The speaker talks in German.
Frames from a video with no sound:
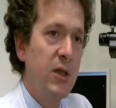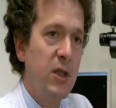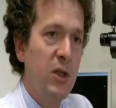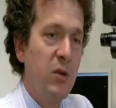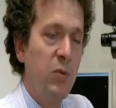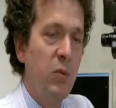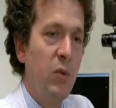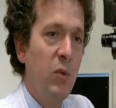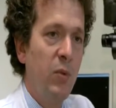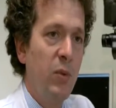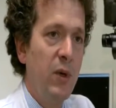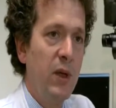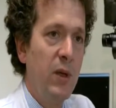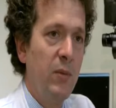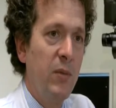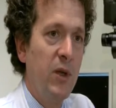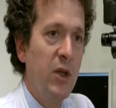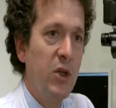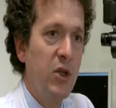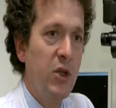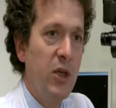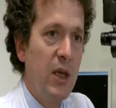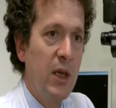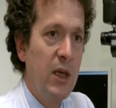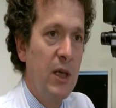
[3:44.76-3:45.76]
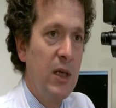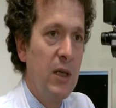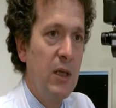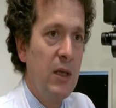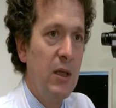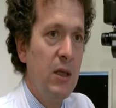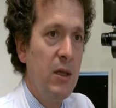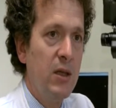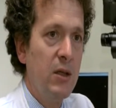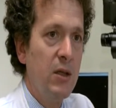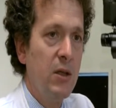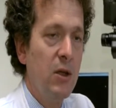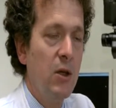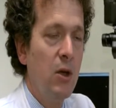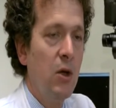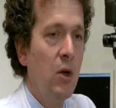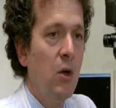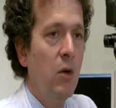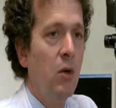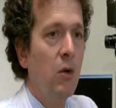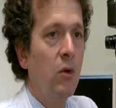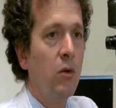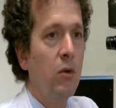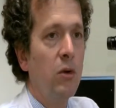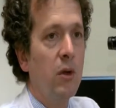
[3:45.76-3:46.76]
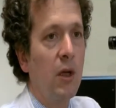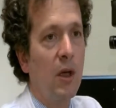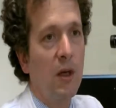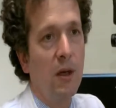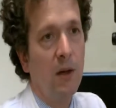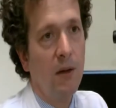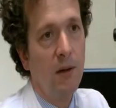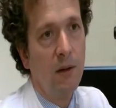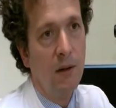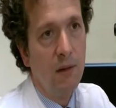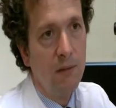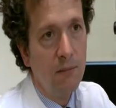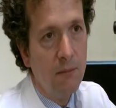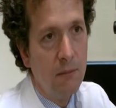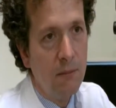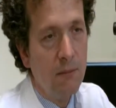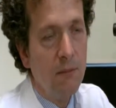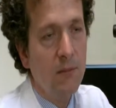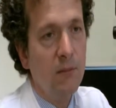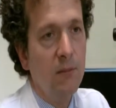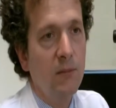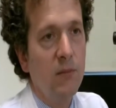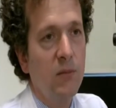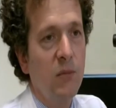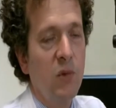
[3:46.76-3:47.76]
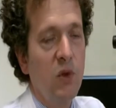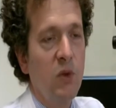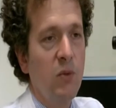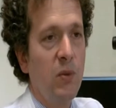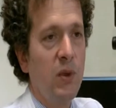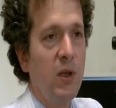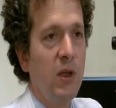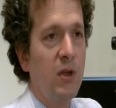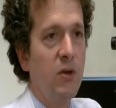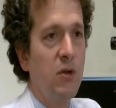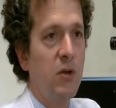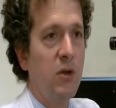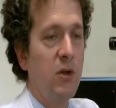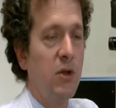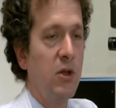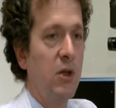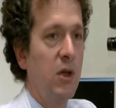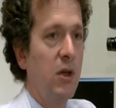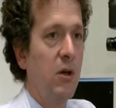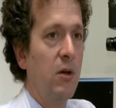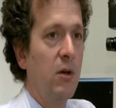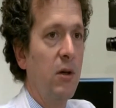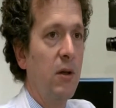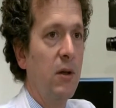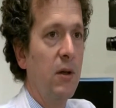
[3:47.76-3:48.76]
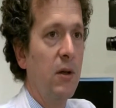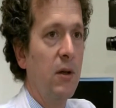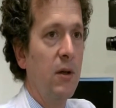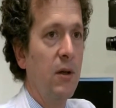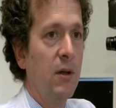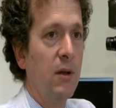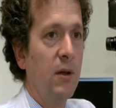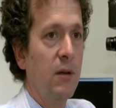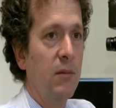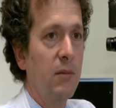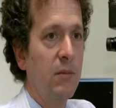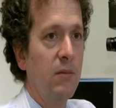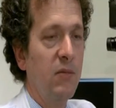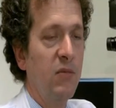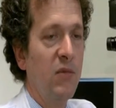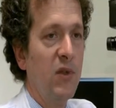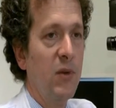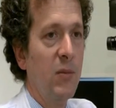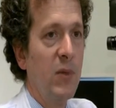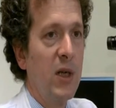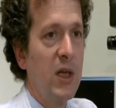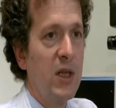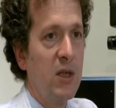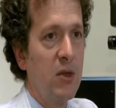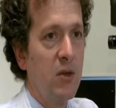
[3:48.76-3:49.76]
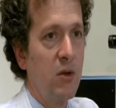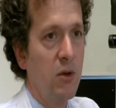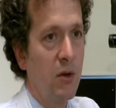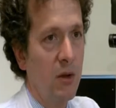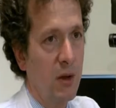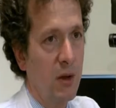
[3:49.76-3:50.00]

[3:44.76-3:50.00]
dieses Problem entstanden ist. Und dann muss man natürlich schauen, ähm, wie man es